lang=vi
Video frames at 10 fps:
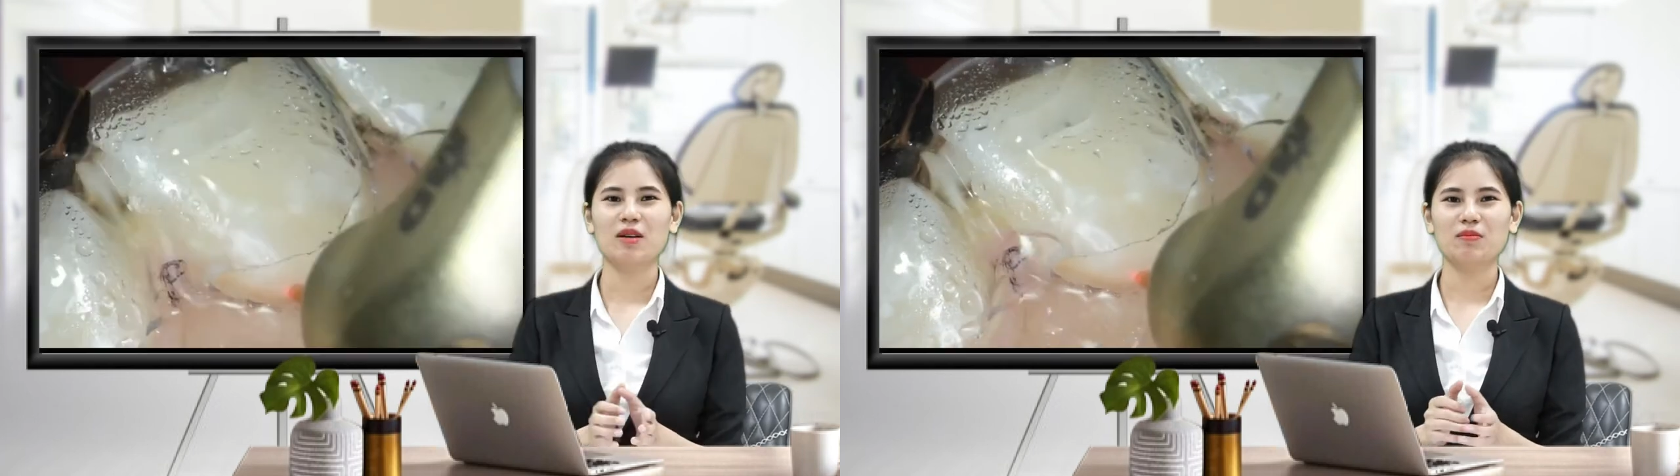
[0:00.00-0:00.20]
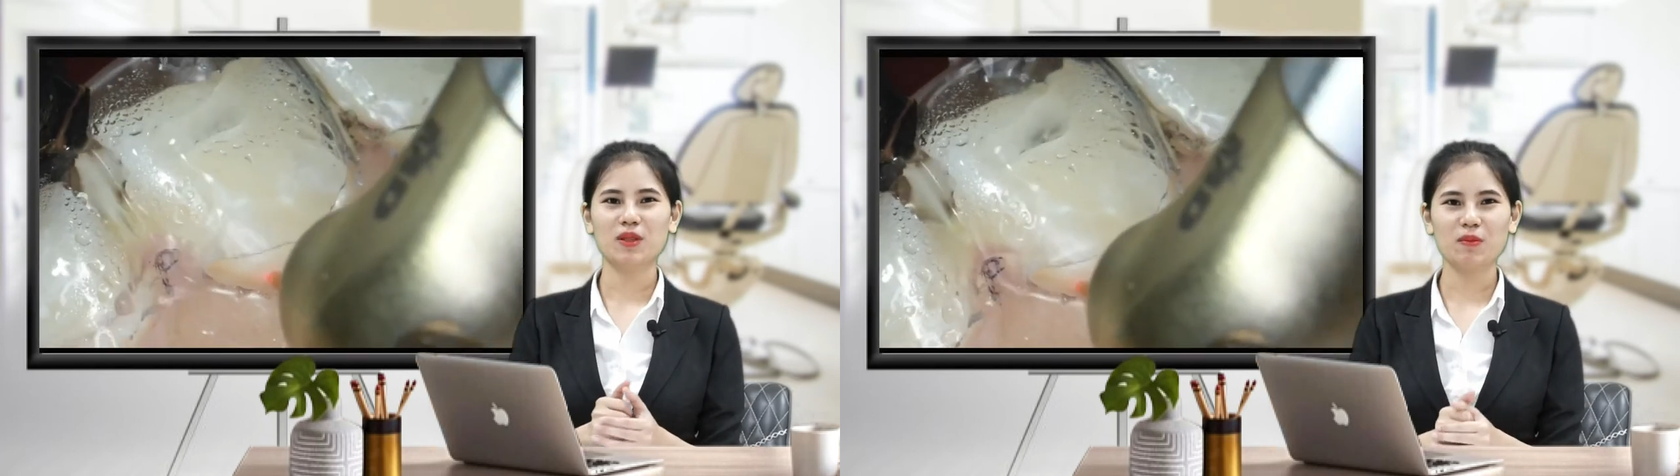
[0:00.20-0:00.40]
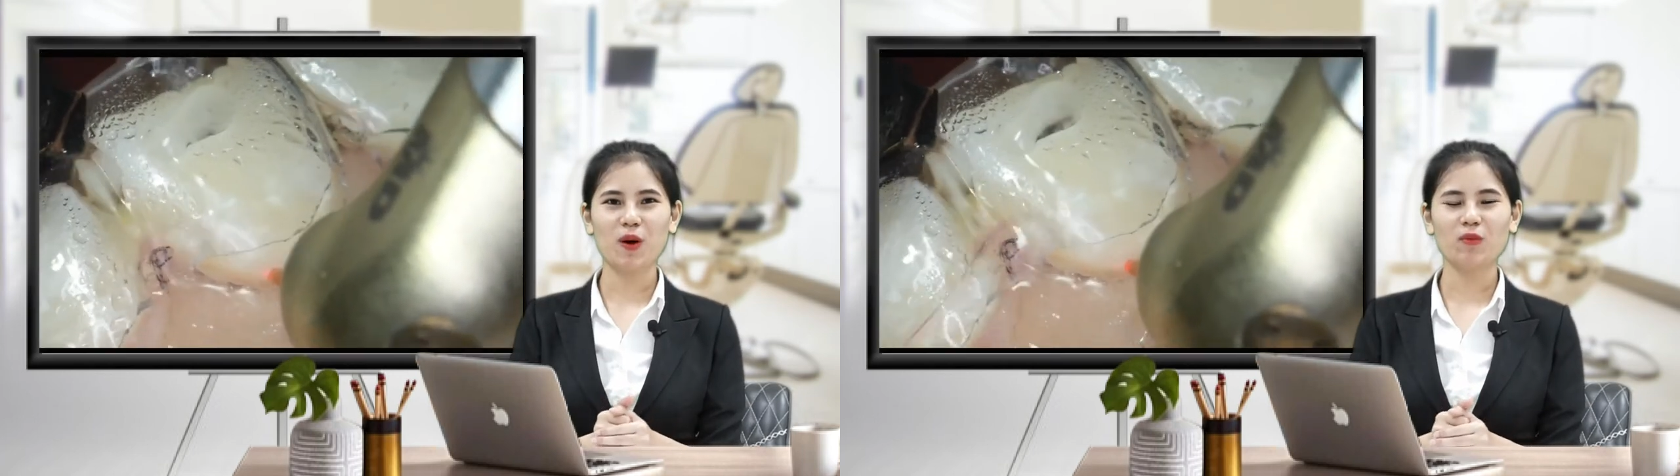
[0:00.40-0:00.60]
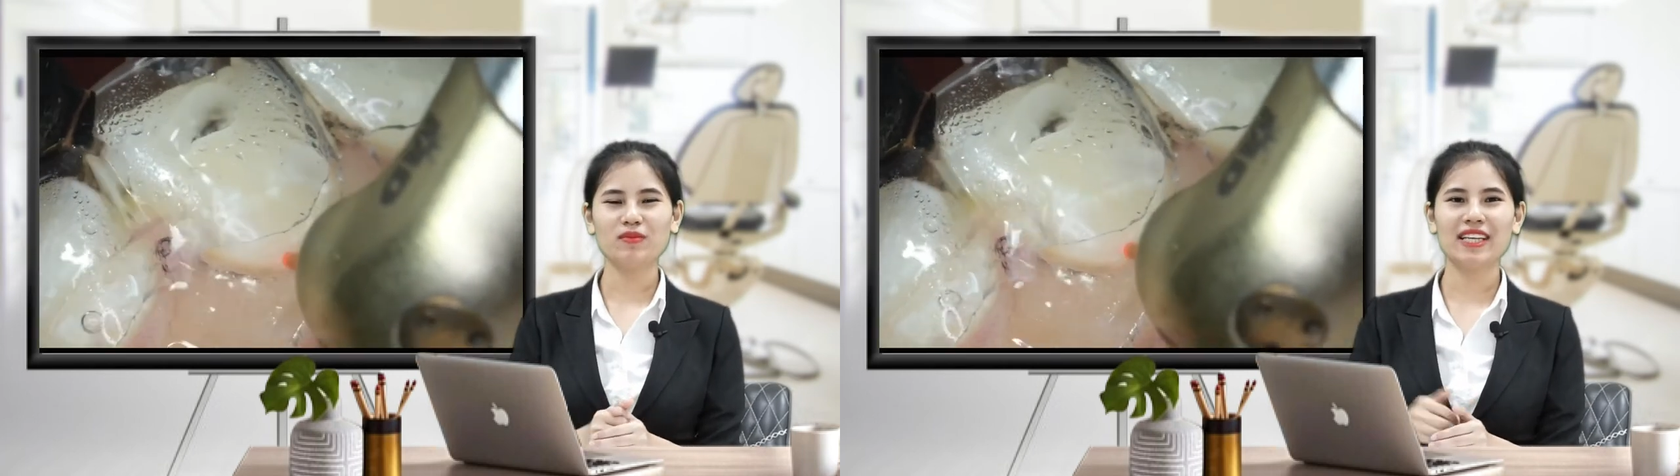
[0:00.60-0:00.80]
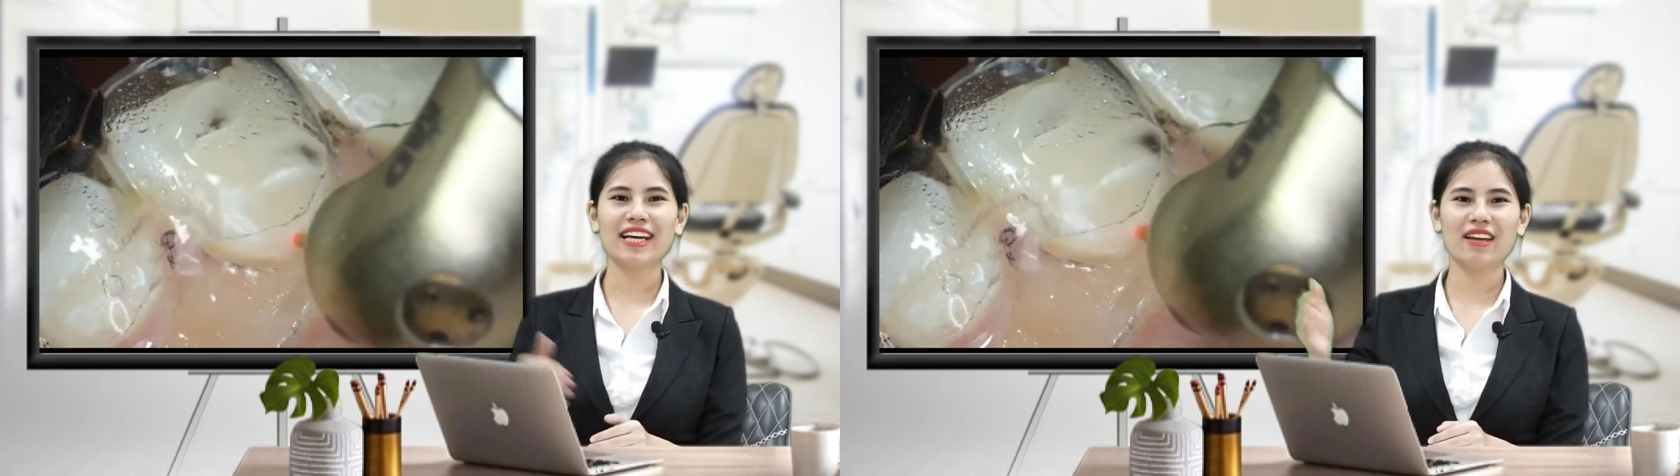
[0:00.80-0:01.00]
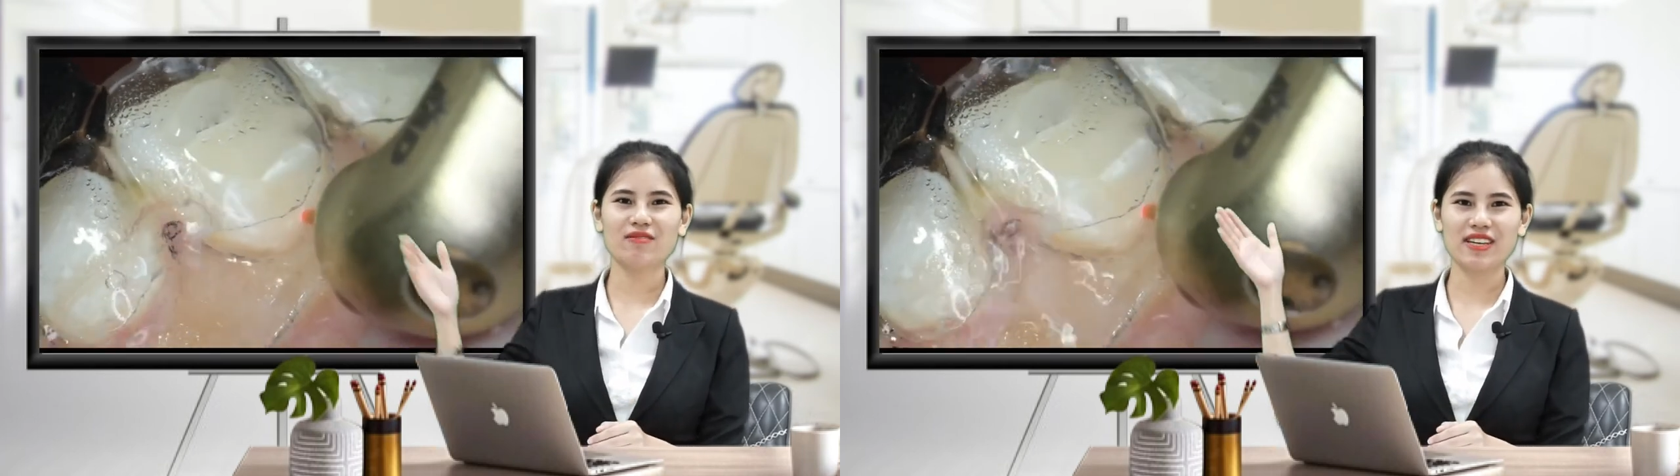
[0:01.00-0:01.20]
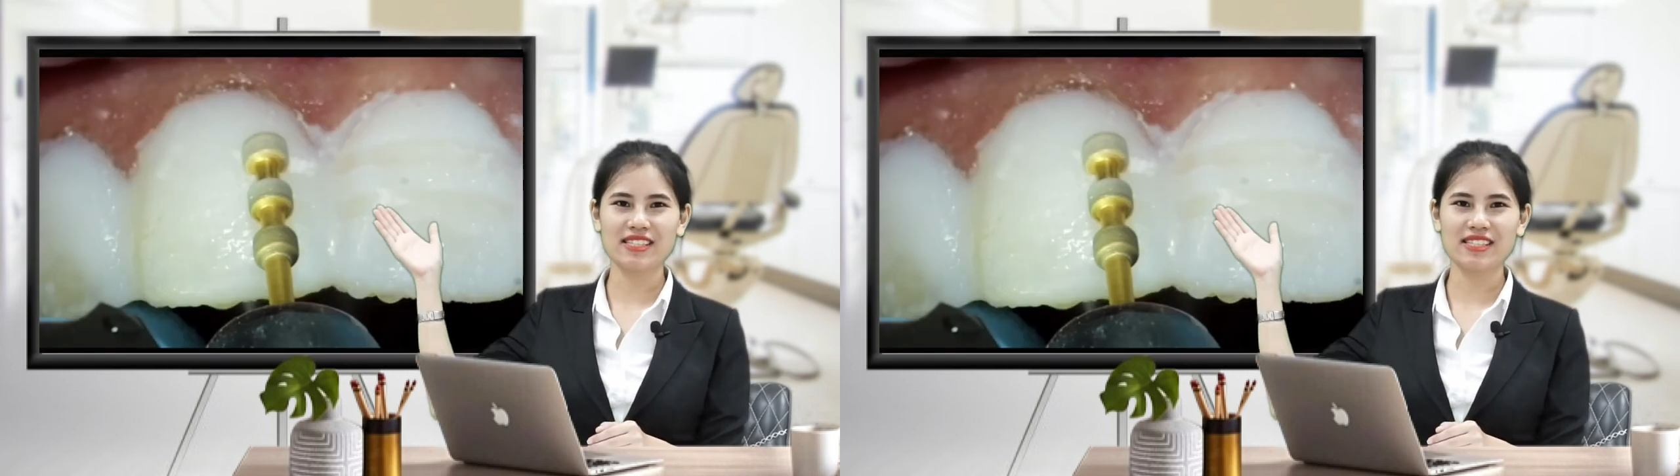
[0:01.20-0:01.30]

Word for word: Bước bốn, tiến hành vệ